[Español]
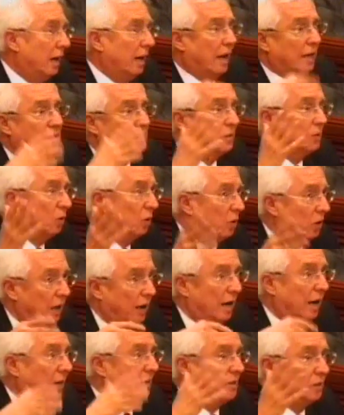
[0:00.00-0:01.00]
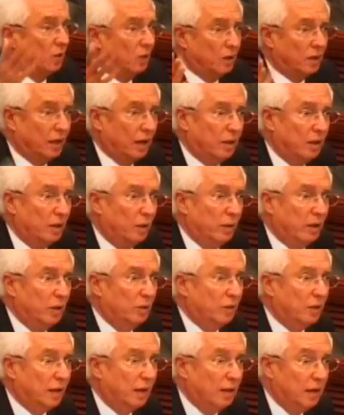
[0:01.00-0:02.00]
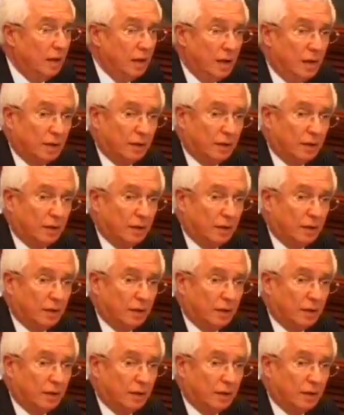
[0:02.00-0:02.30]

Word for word: la historia, la historia del WTI.